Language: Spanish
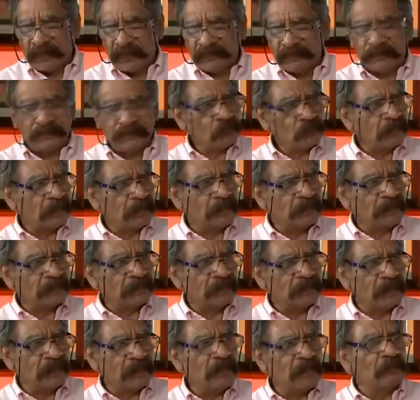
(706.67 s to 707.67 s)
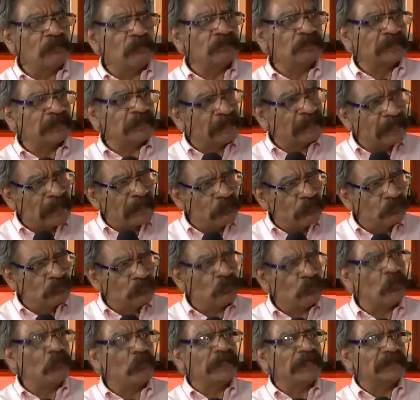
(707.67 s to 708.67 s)
historietas tenemos, de qué
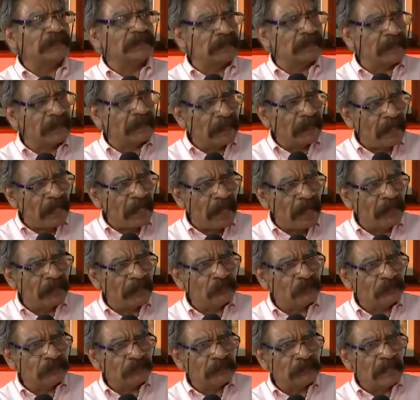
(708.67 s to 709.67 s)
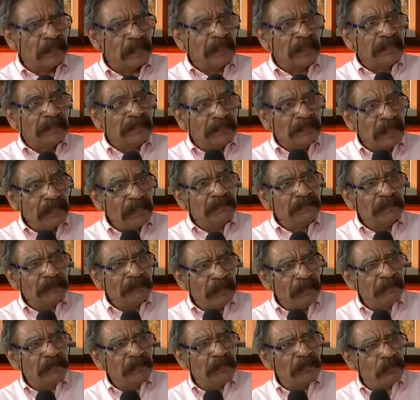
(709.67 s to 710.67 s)
autores, de qué años, y ahí se
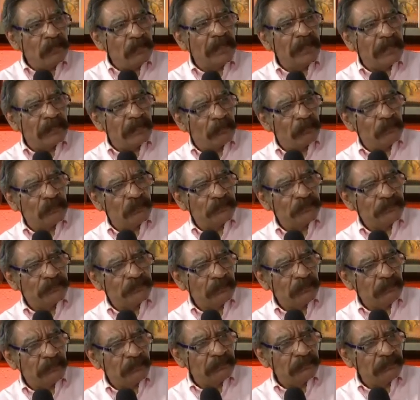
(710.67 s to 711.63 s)
va viendo la evolución